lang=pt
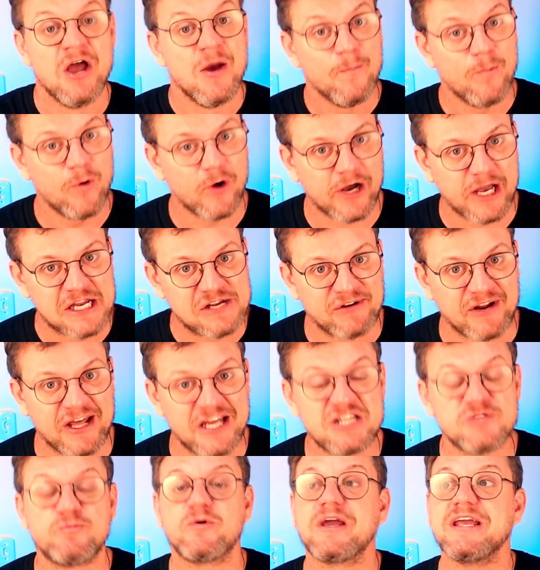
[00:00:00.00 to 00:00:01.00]
Por que é
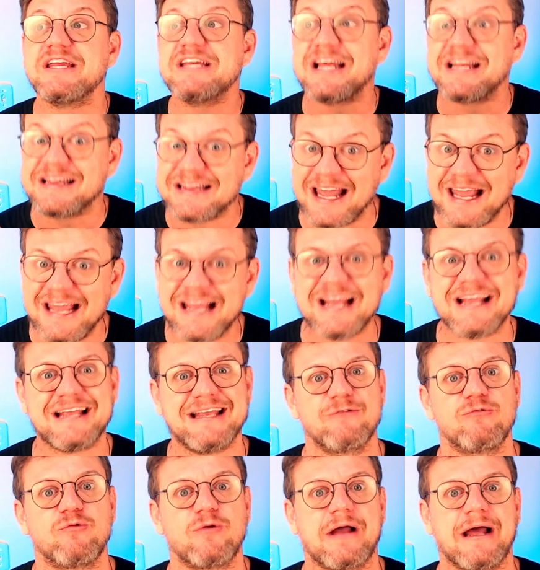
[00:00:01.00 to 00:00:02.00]
diferente? Porque já tem aqui
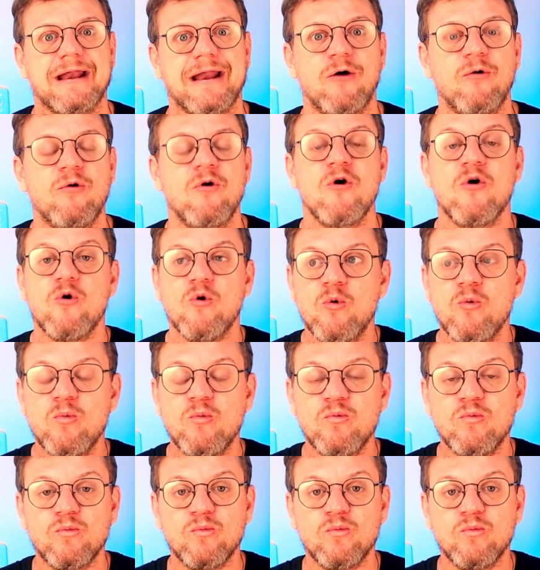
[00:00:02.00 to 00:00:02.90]
no canal um,